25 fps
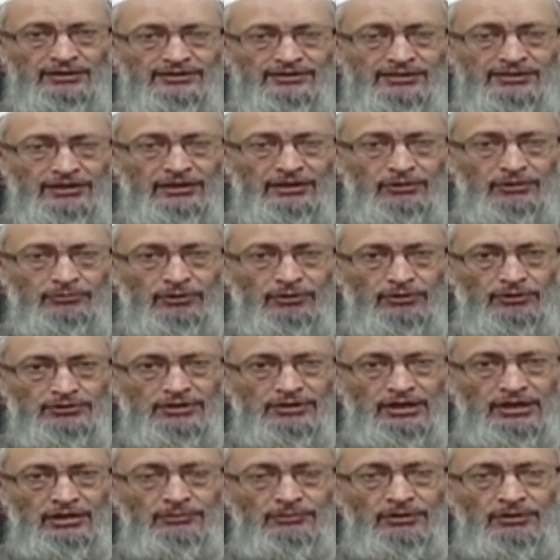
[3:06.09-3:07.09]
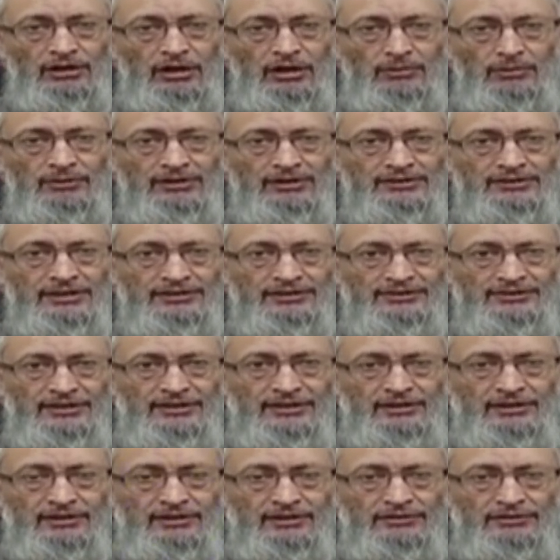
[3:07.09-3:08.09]
इसलिए कि बहुत सारे मकाम
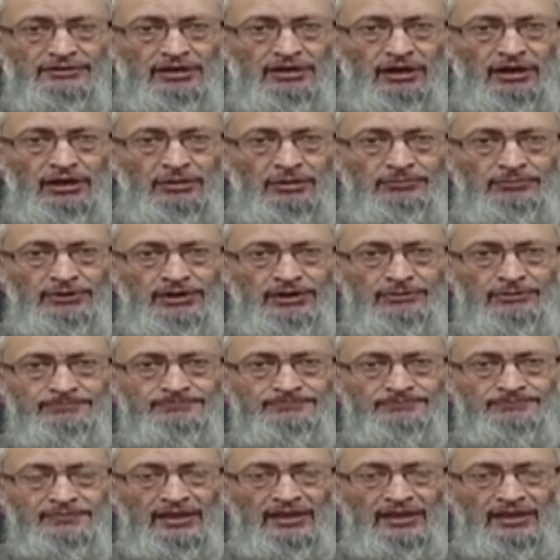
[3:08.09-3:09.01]
ऐसे हैं कि जहां पर